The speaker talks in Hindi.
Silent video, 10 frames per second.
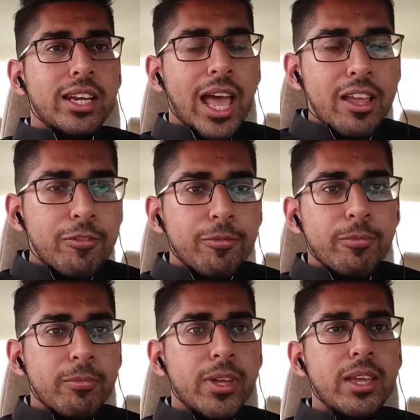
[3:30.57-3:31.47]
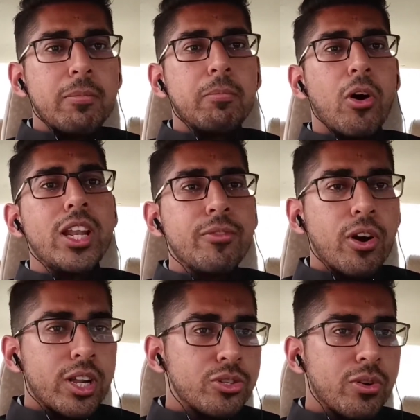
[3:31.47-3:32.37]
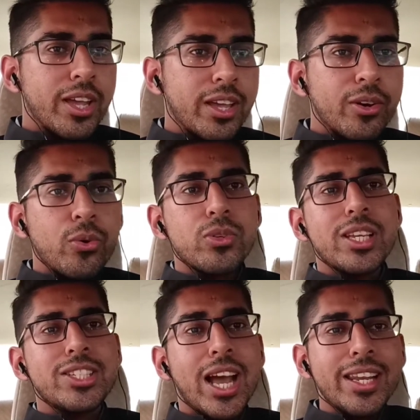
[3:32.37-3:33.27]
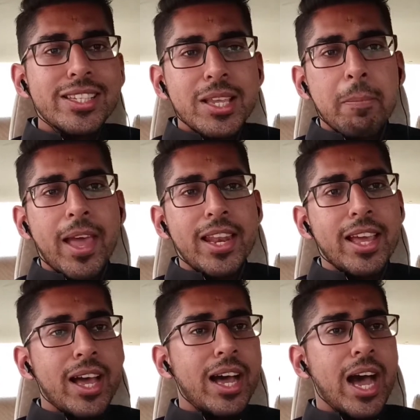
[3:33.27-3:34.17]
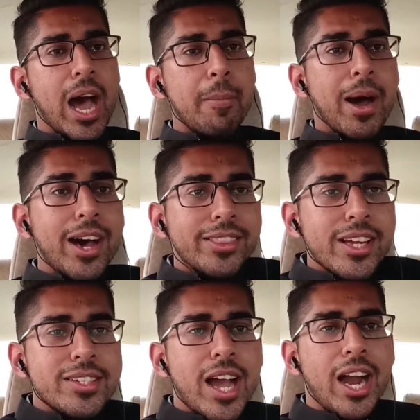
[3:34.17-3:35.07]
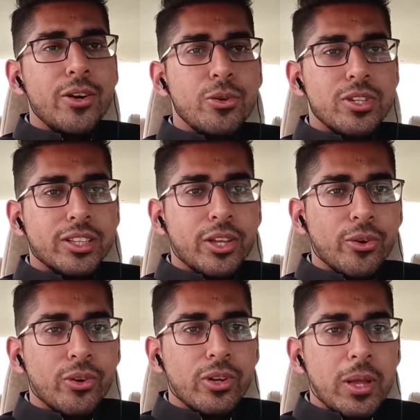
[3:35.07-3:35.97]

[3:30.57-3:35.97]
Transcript: लाइफ में बॉइलिंग वाटर जो है उसे जाने से पहले आप अंदर से हार्ड हो सकते हो